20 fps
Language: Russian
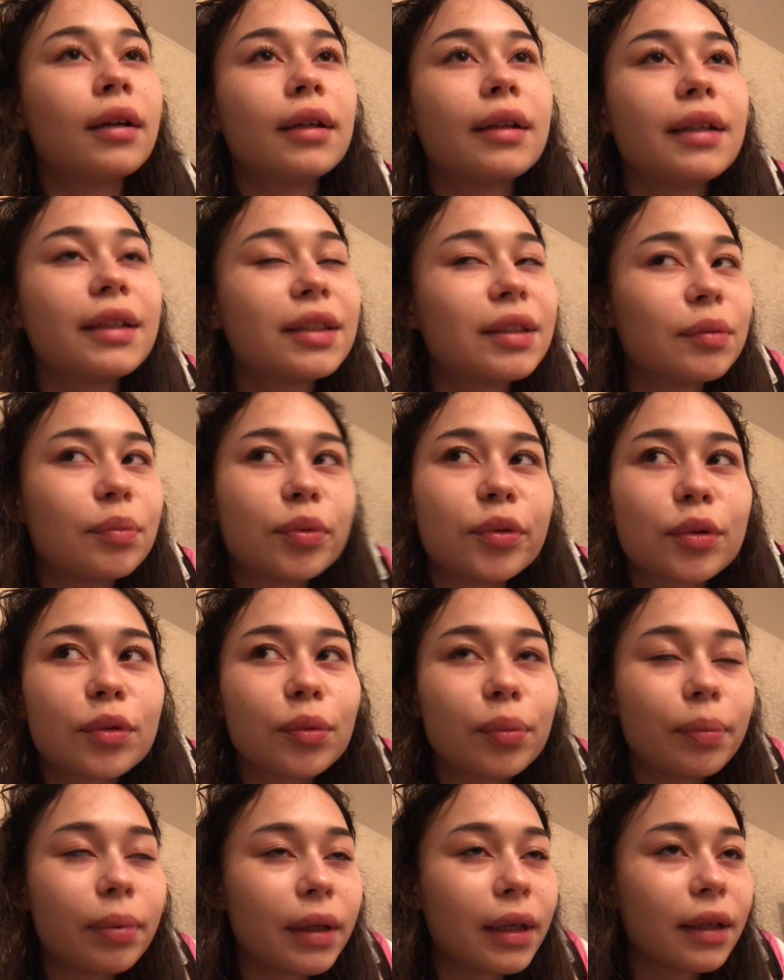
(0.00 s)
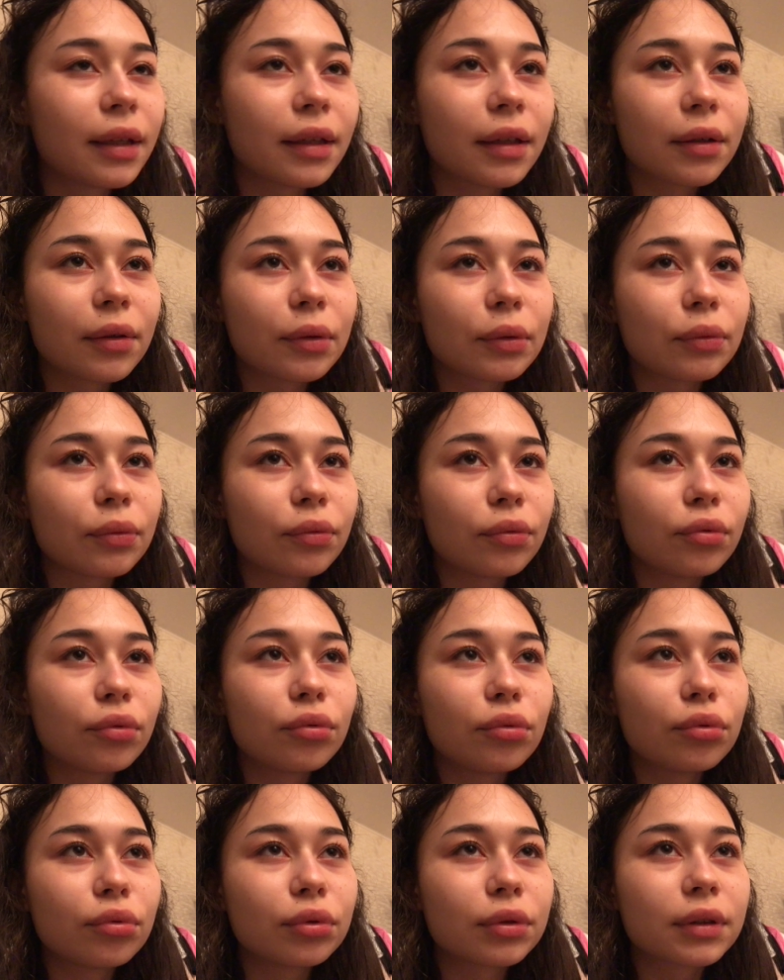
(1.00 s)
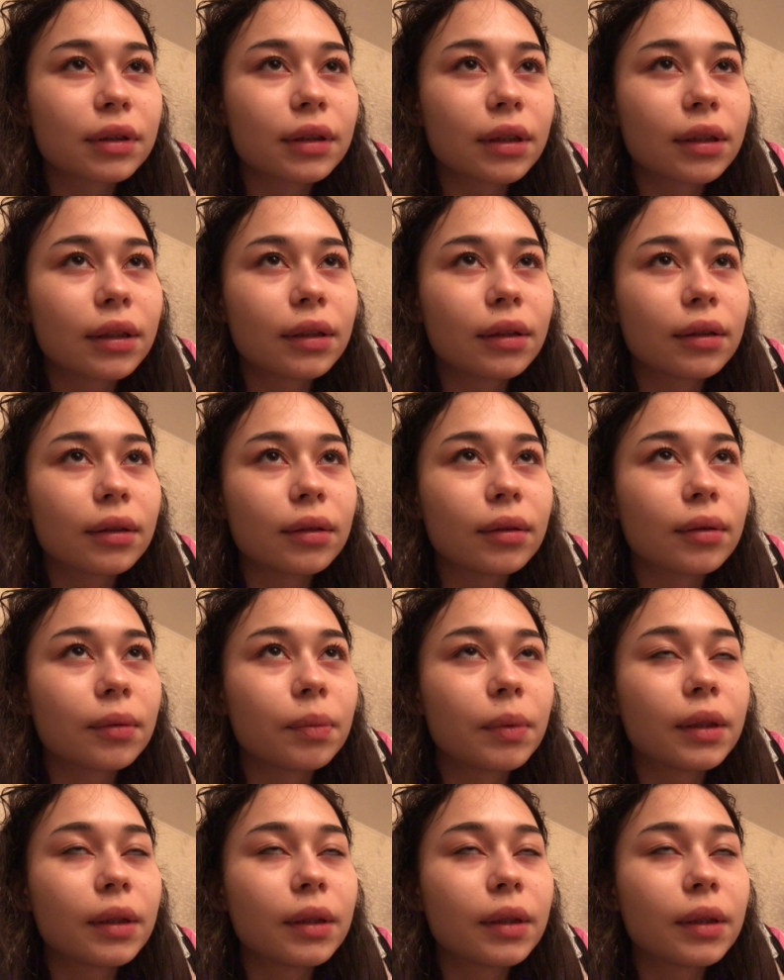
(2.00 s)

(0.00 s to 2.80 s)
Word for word: Эти поступления в ВУЗ, это,